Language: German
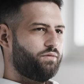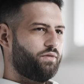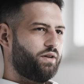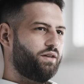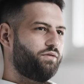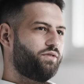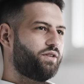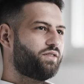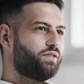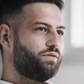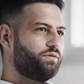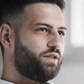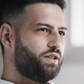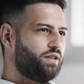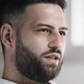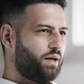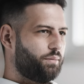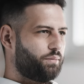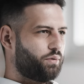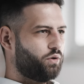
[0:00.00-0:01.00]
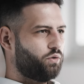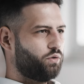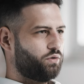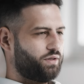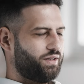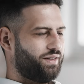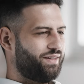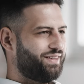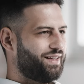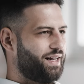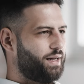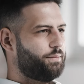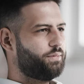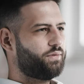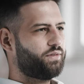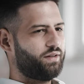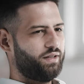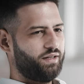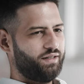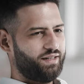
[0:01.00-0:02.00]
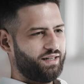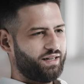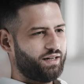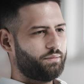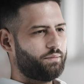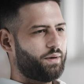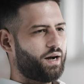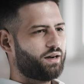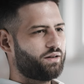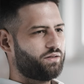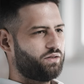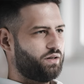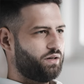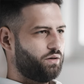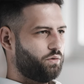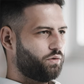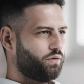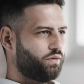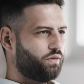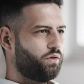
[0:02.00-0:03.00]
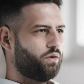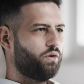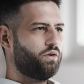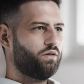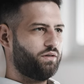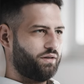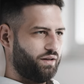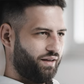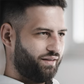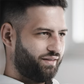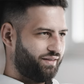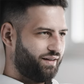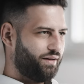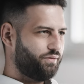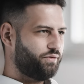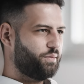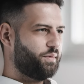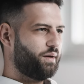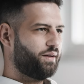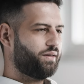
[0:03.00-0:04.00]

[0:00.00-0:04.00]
Wenn die wissen, wie die dein Produkt selbst in deren Marketing nutzen können, sehr viel